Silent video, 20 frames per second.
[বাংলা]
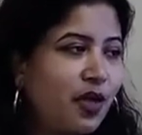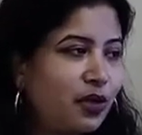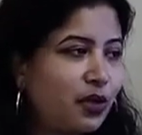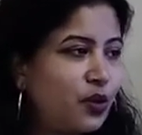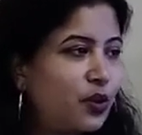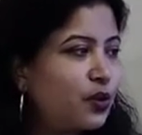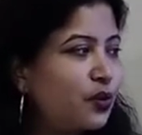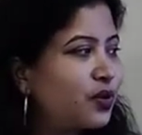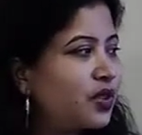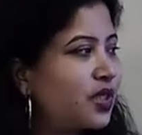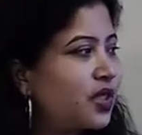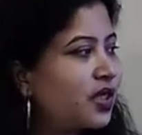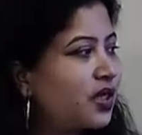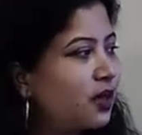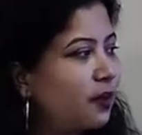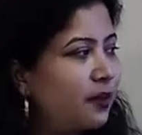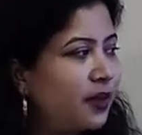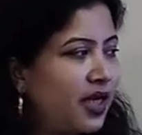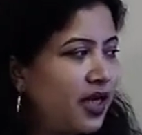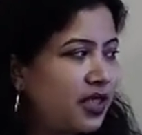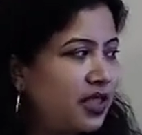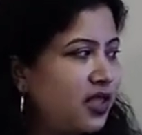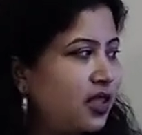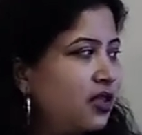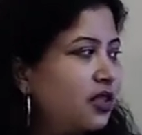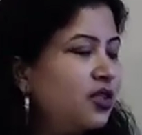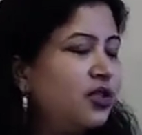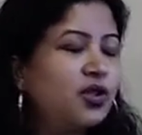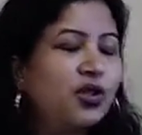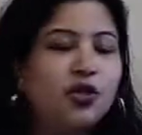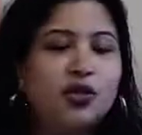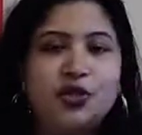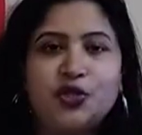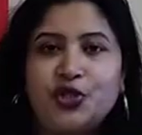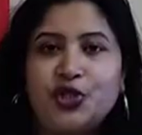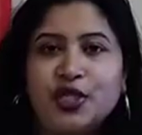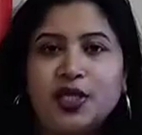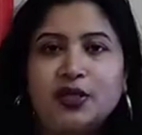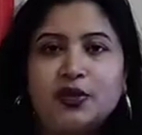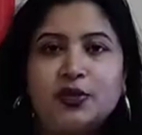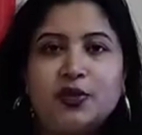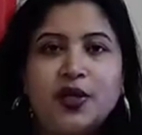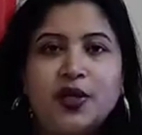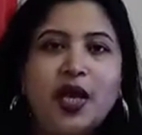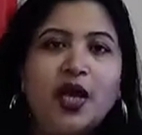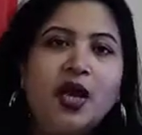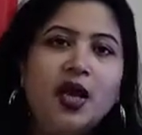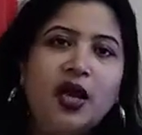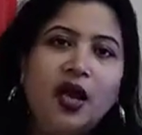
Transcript: পার্থক্যটাকে আমরা একসাথে ছয়ের সাত করে